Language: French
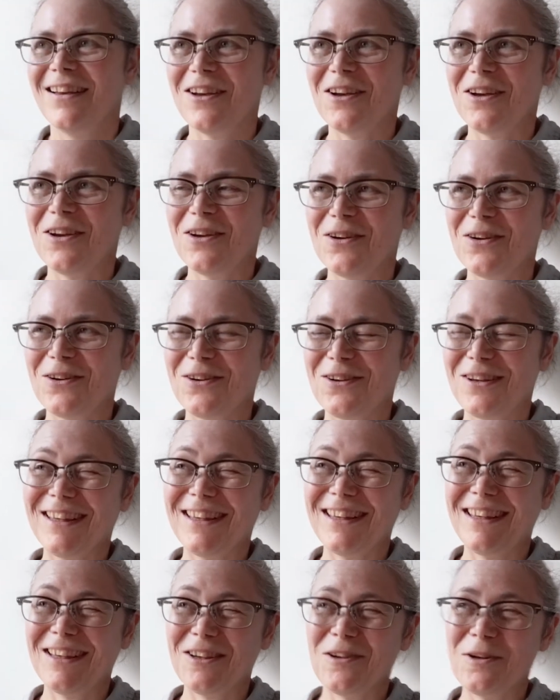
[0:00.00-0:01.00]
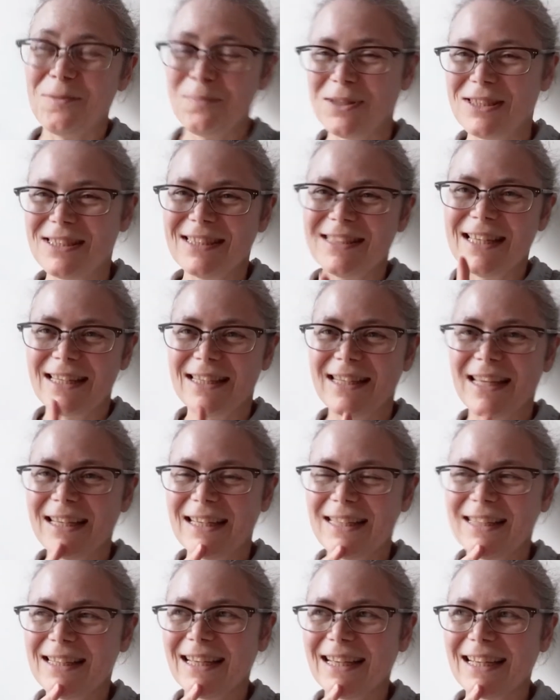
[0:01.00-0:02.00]
Euh, et un petit
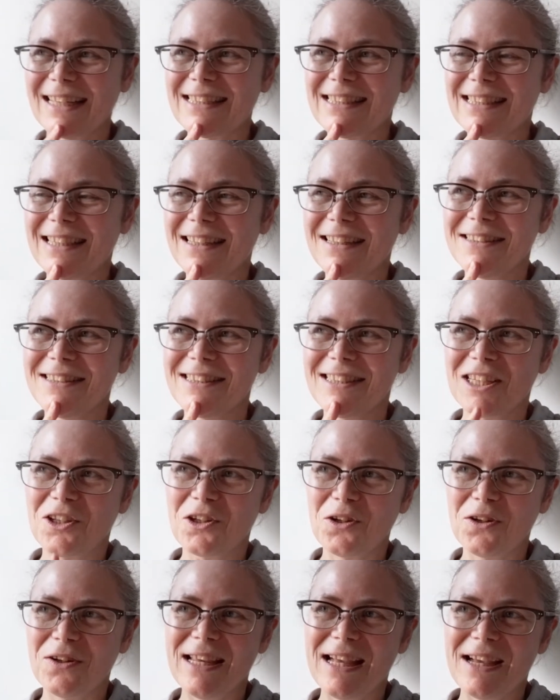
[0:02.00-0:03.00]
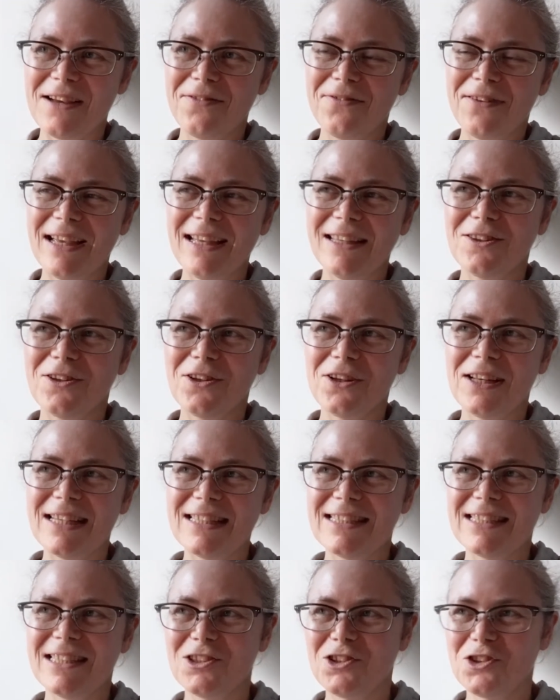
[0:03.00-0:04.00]
détail intéressant, c'est que la fête de
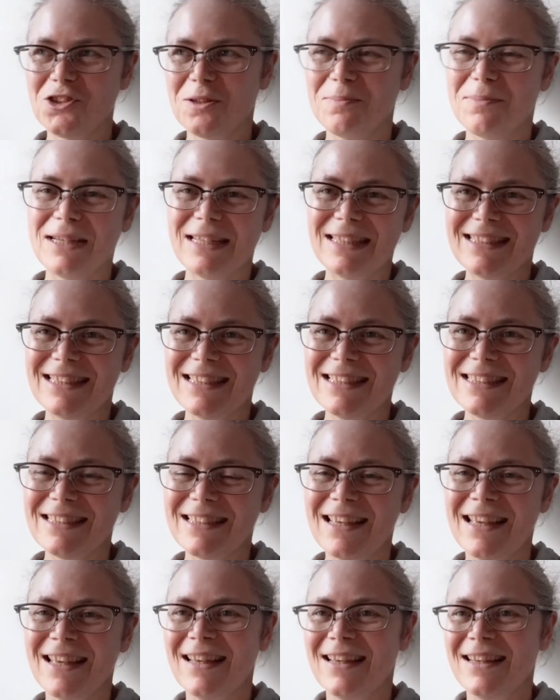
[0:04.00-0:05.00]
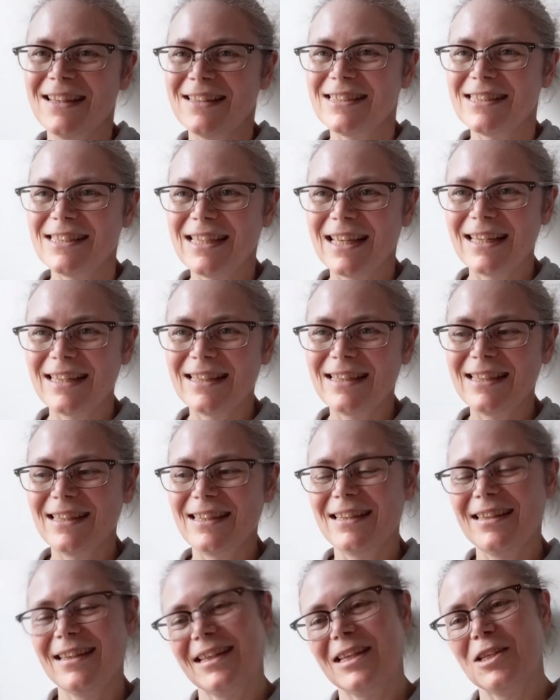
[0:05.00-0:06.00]
la Saint-Jean-Baptiste, ça a
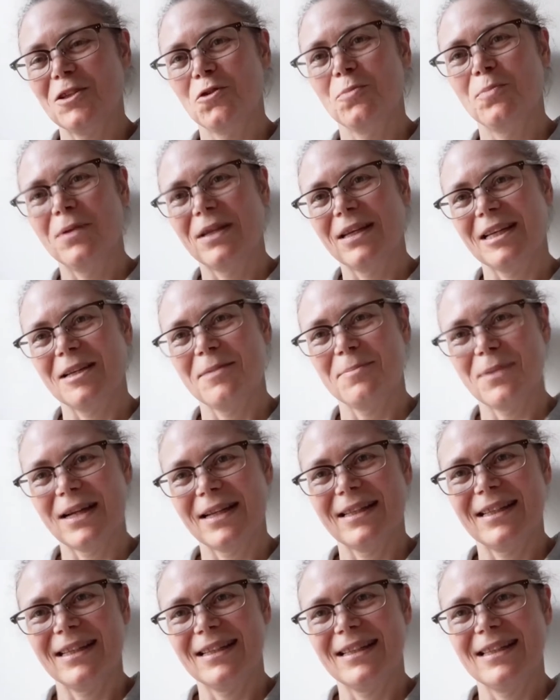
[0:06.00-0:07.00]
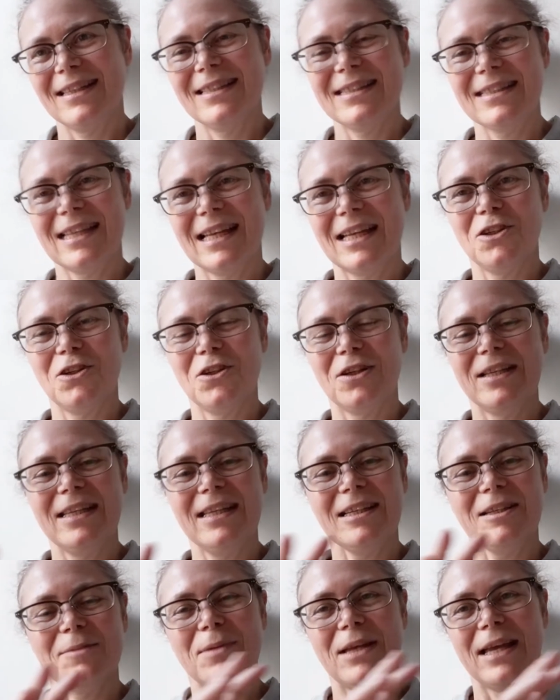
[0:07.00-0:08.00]
été récupéré par l'Église
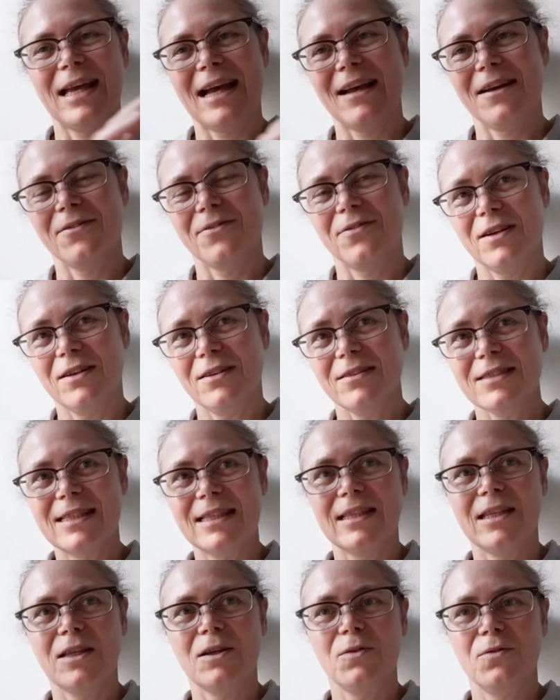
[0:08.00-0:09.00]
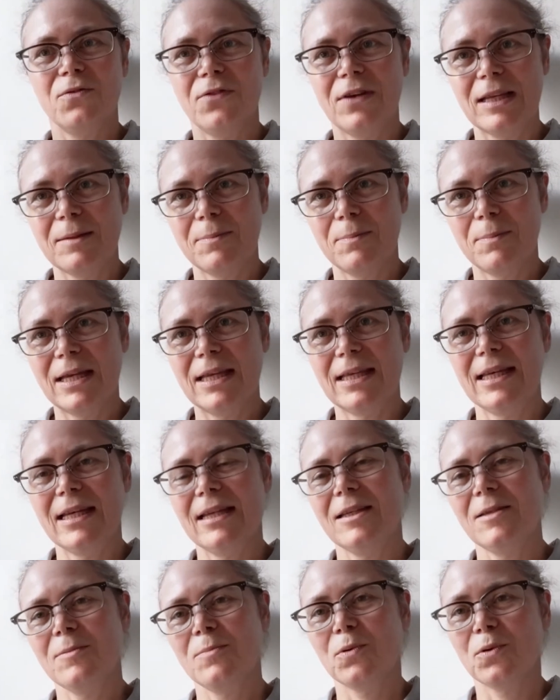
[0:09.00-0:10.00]
catholique, mais avant, c'était une fête
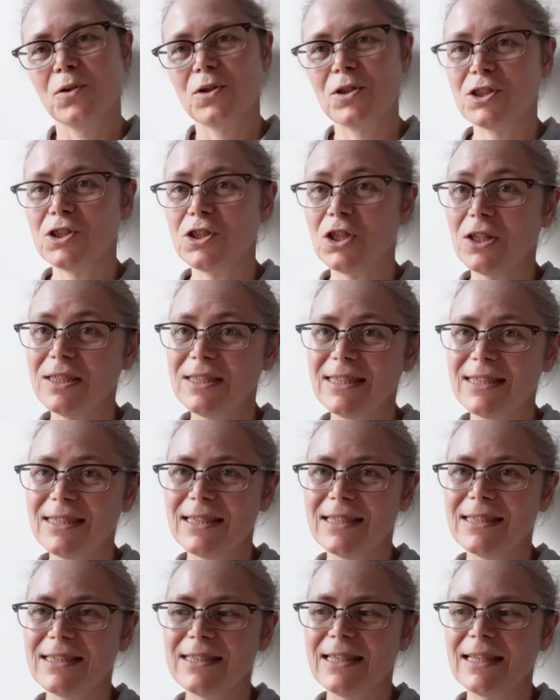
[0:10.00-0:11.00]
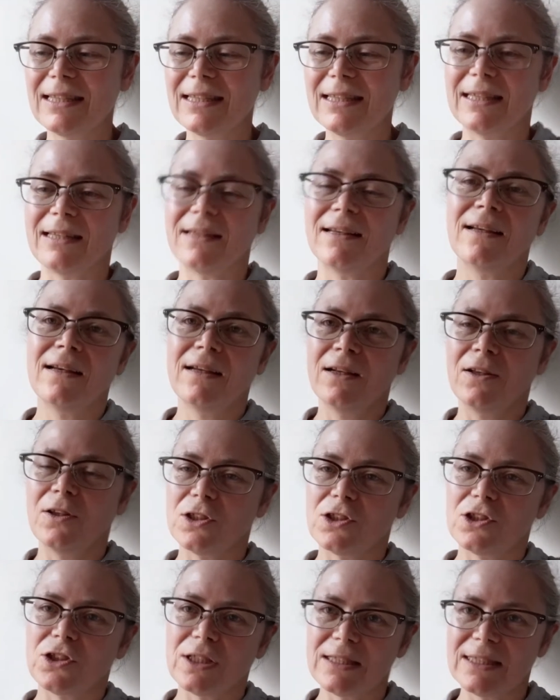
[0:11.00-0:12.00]
païenne pour le solstice d'été.
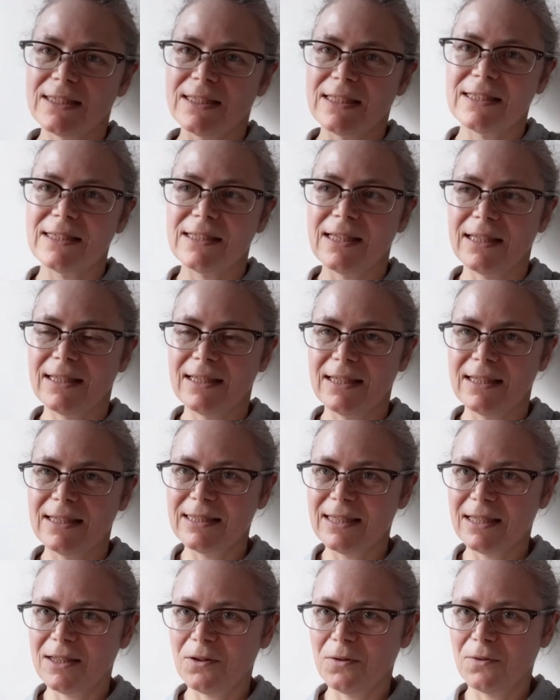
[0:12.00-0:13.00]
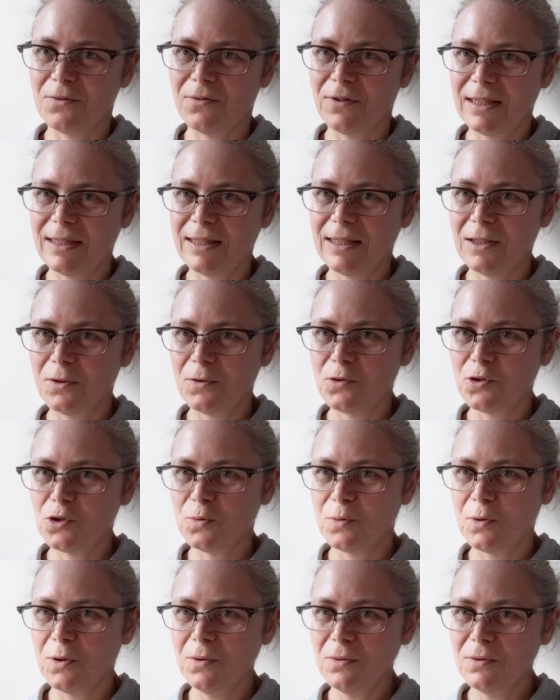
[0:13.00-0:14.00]
Le solstice d'été, c'est le 21
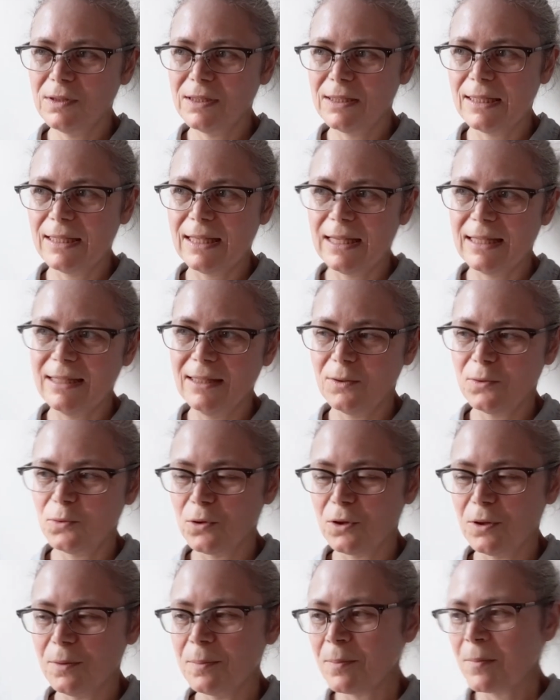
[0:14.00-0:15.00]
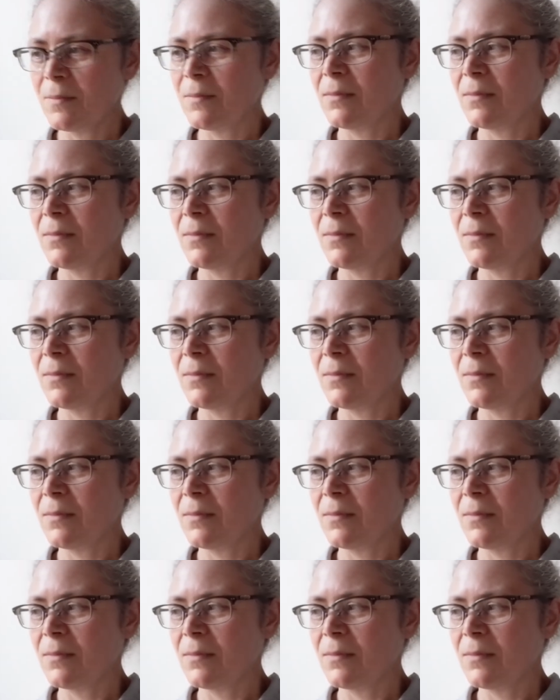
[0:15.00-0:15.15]
juin, cette année en tout cas.